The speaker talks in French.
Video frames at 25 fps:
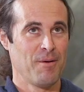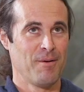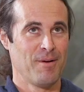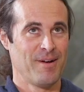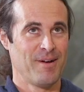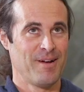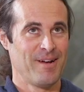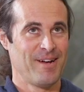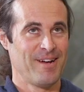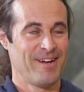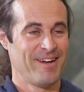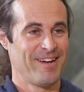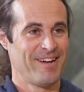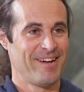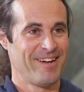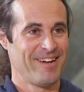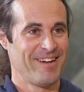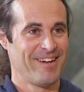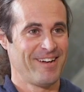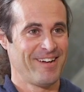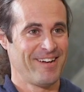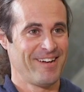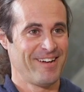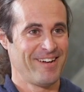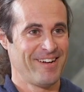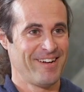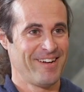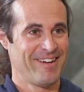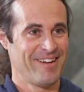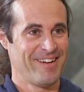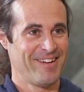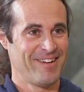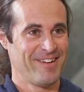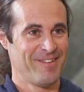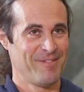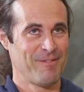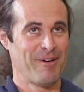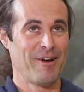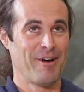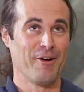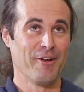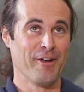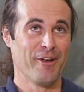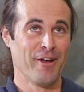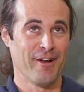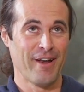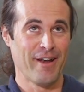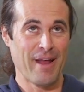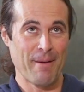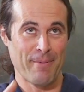a-tu qui montent en escalade jusqu'au ben,
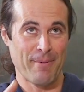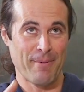On a un